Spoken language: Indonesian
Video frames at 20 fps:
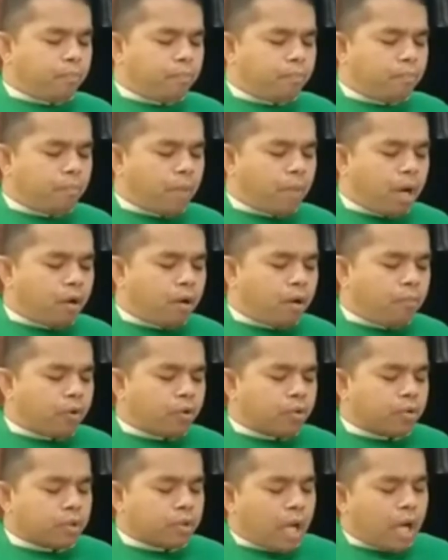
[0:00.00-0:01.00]
bahwa
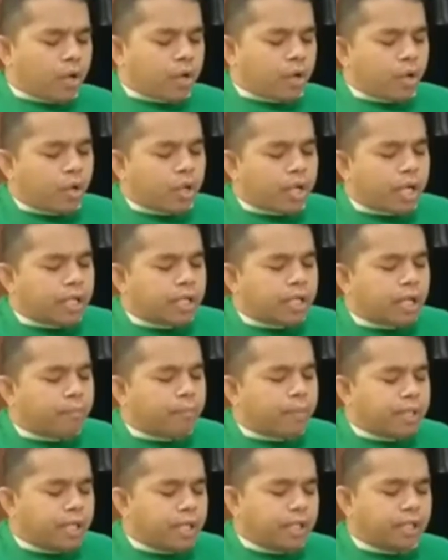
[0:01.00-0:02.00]
orang-orang yang
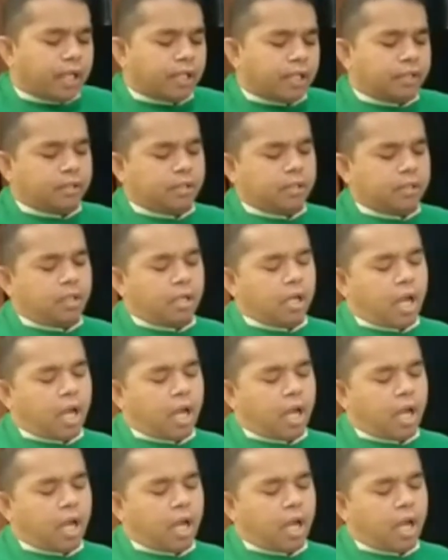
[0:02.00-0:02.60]
menindas